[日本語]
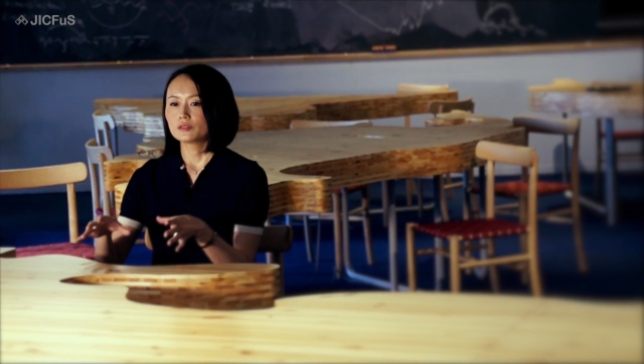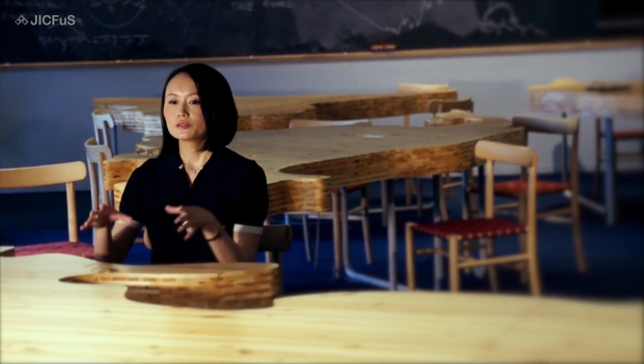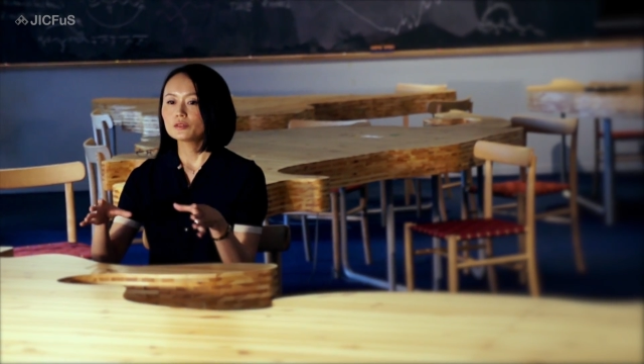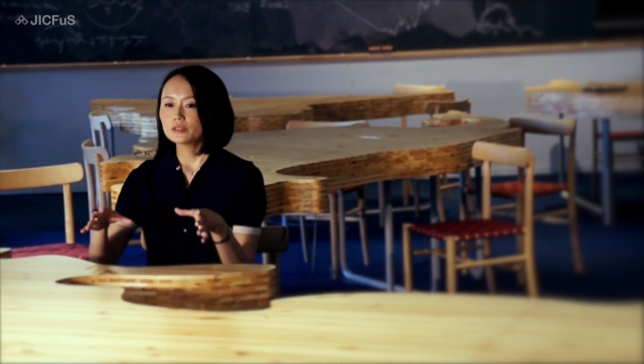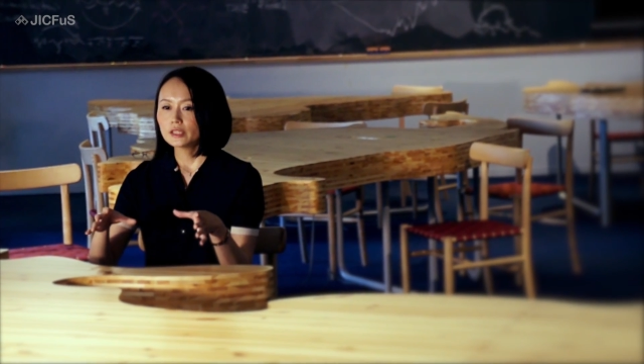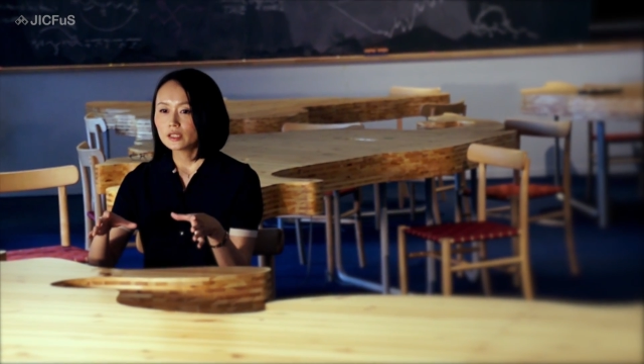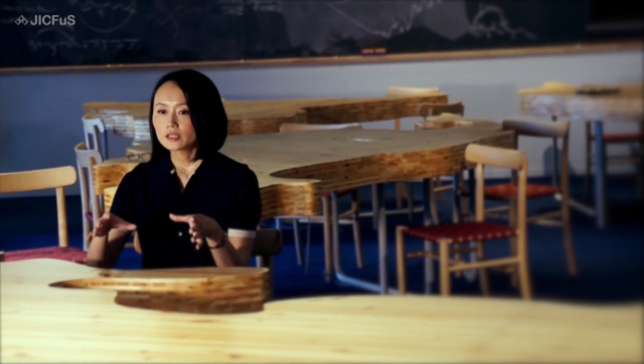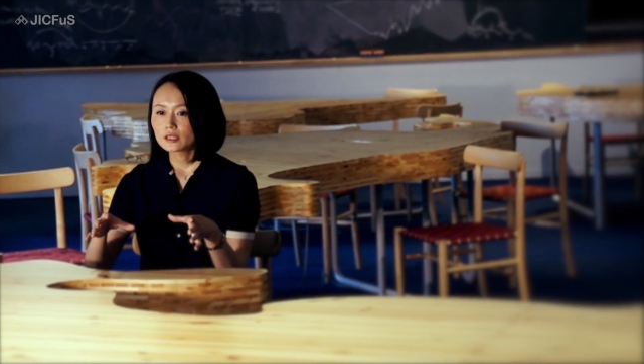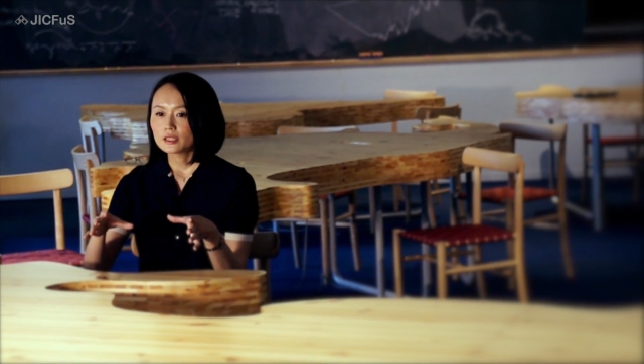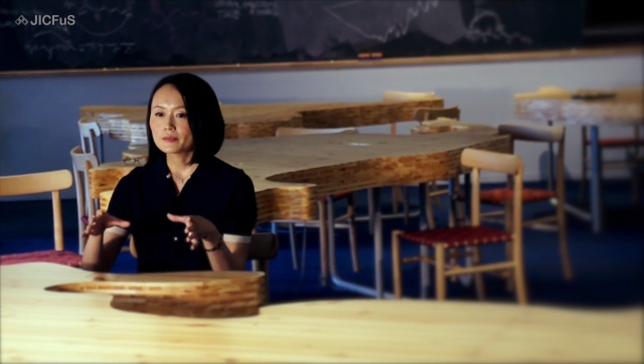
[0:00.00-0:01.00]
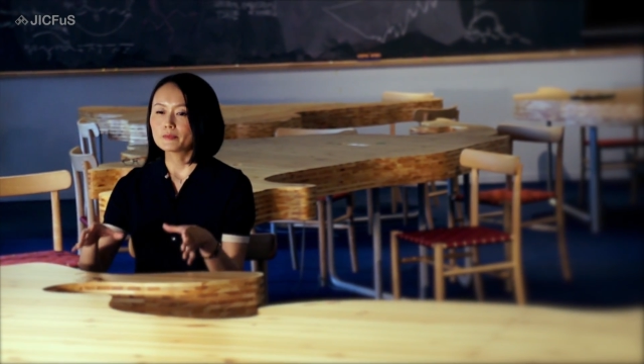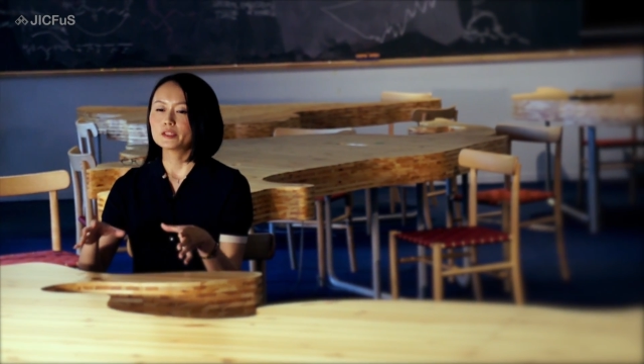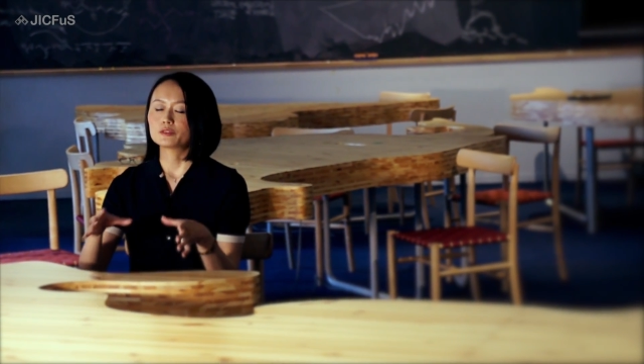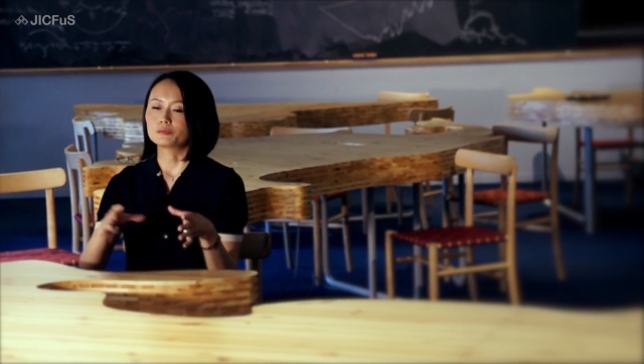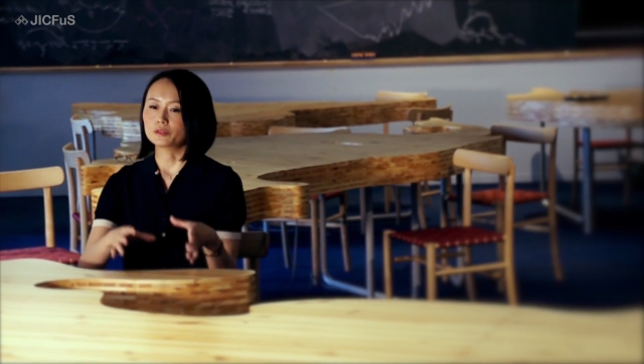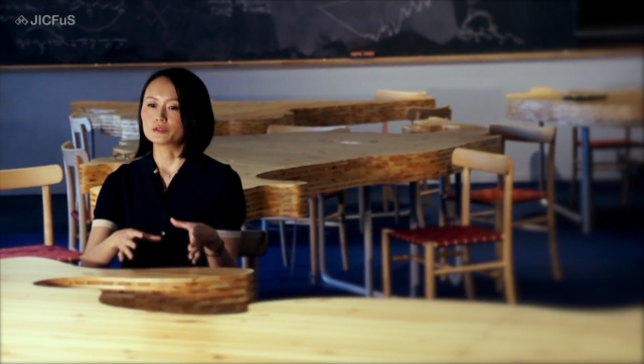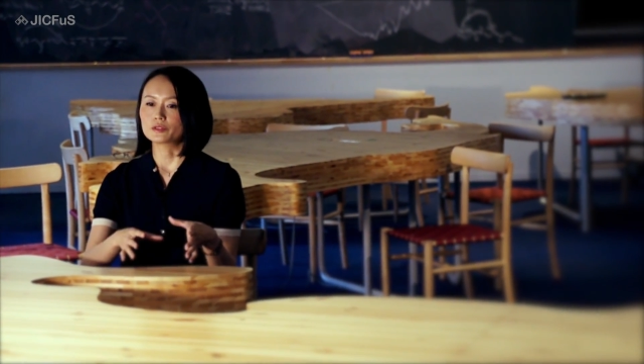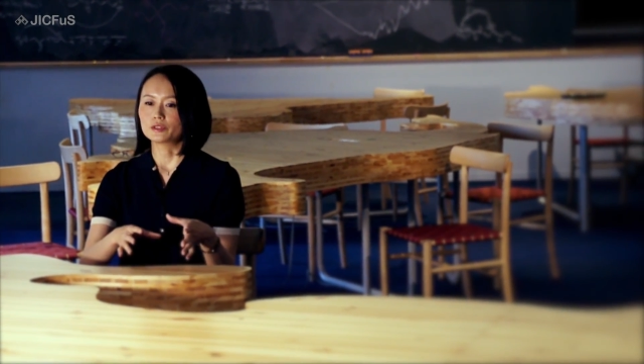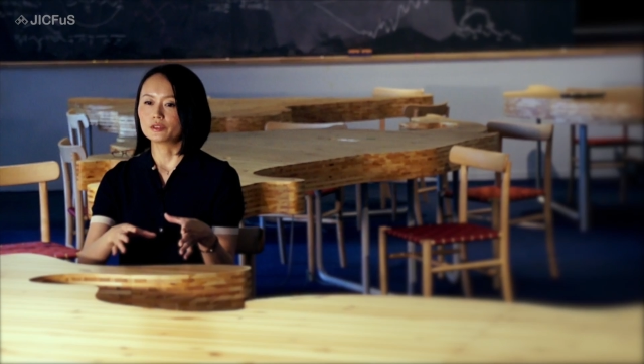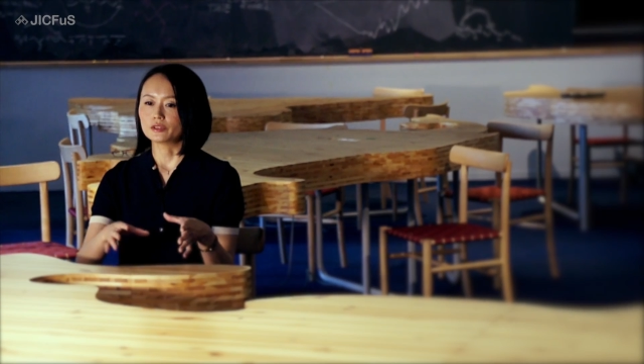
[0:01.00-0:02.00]
本当に今までの描
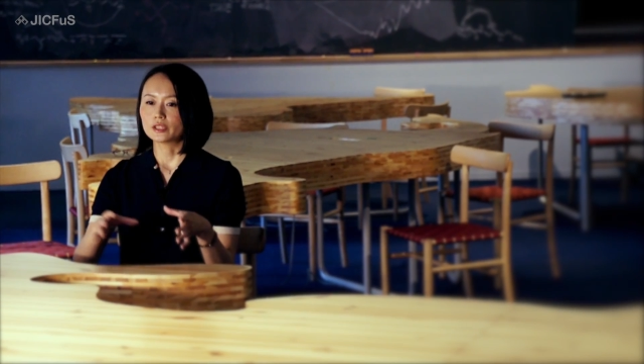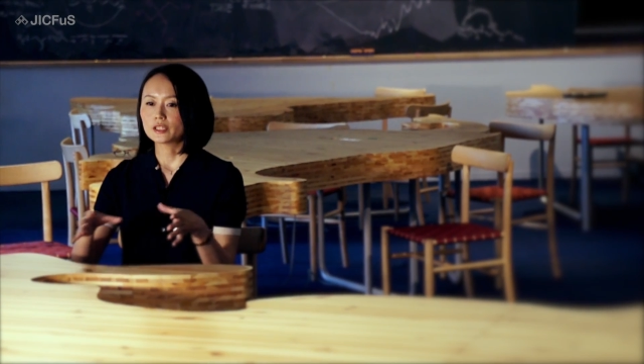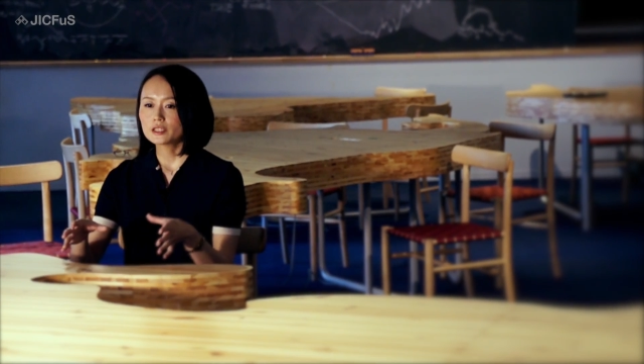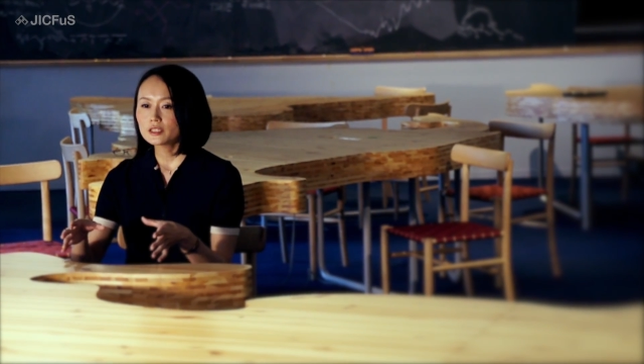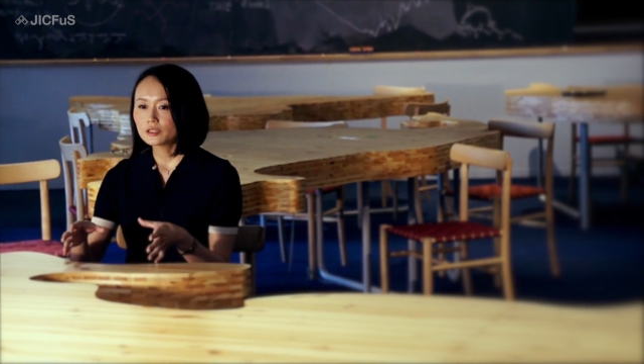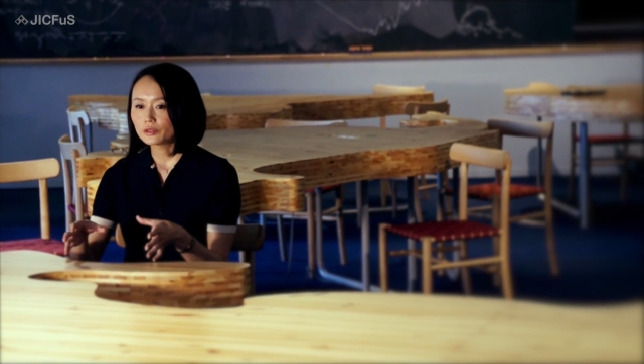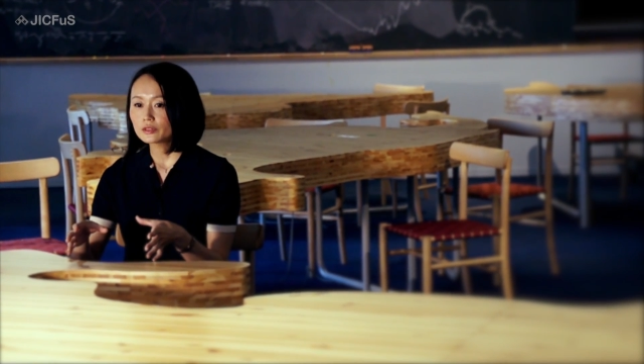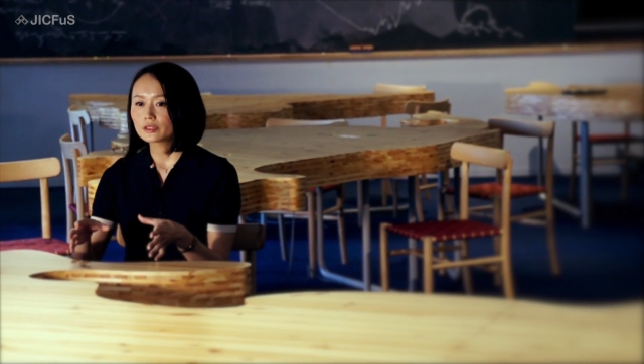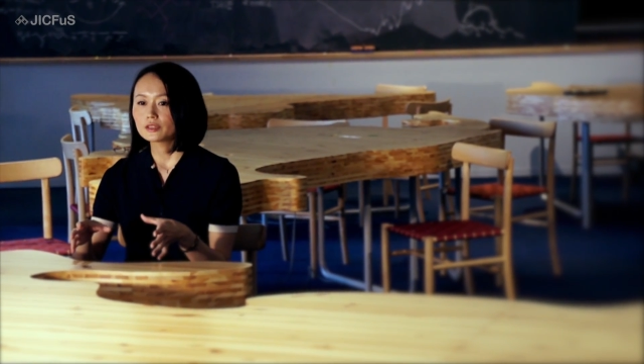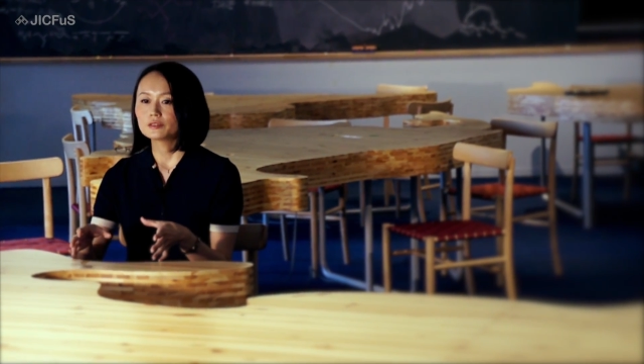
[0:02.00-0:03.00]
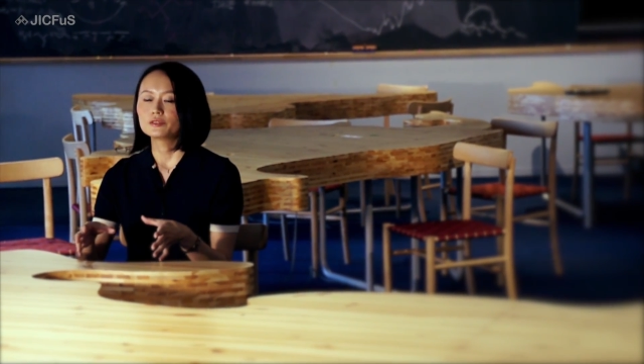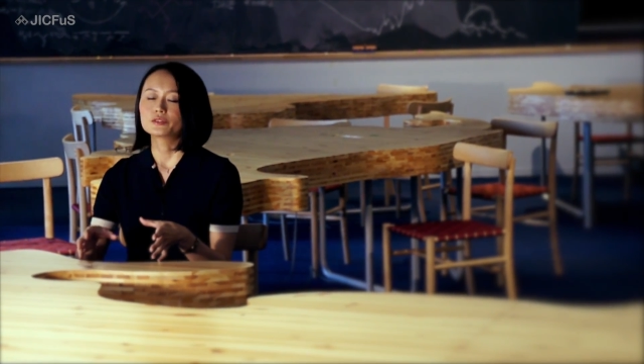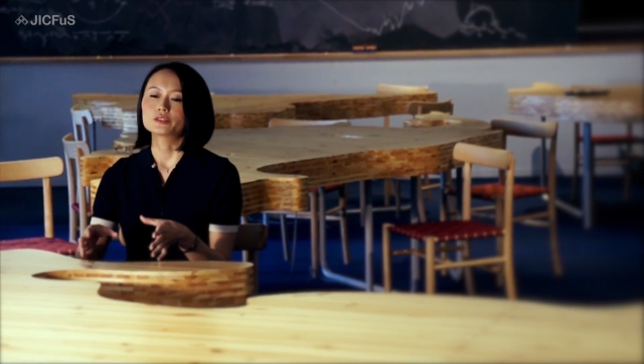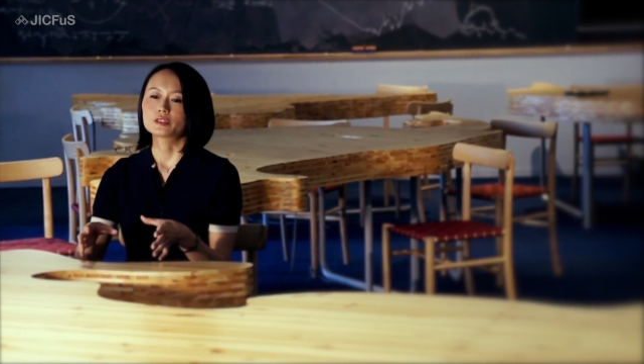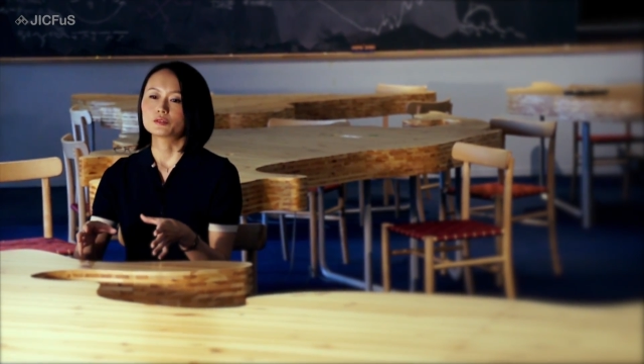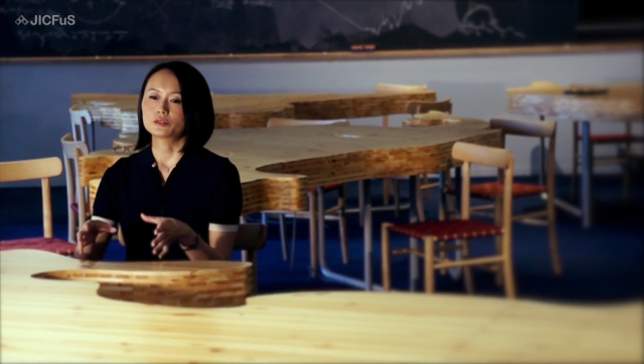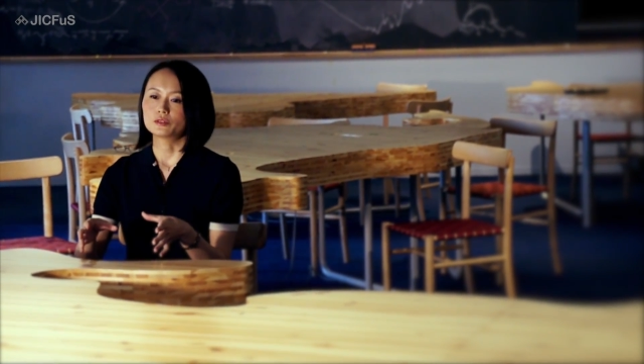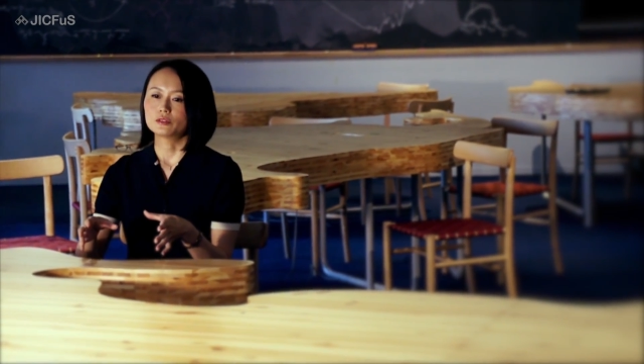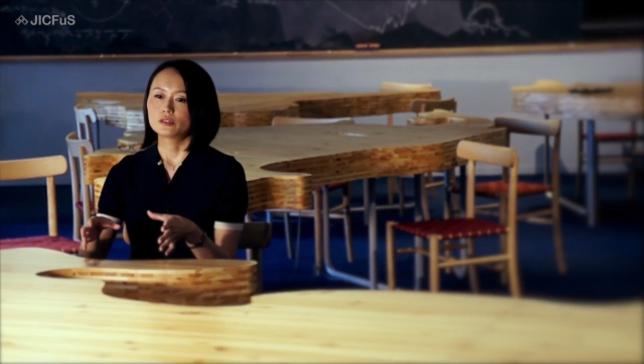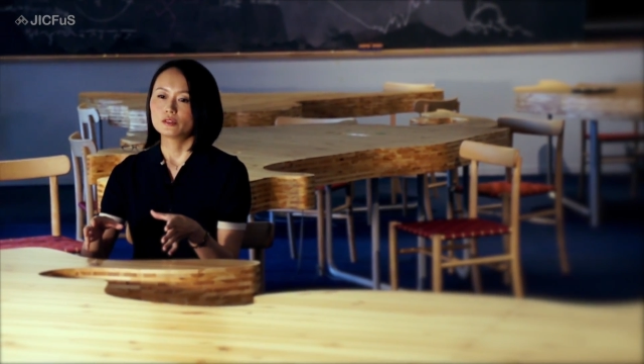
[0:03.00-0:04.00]
像っていうのは正しいのっていうようなこ
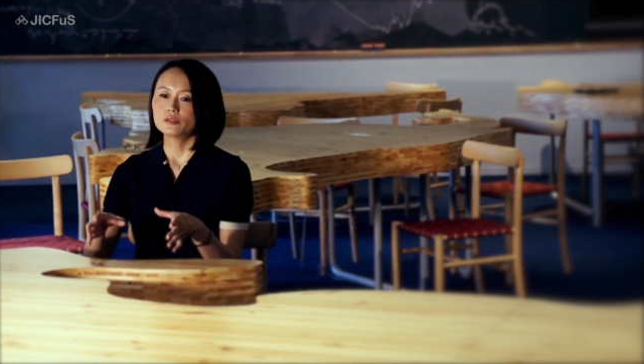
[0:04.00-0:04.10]
と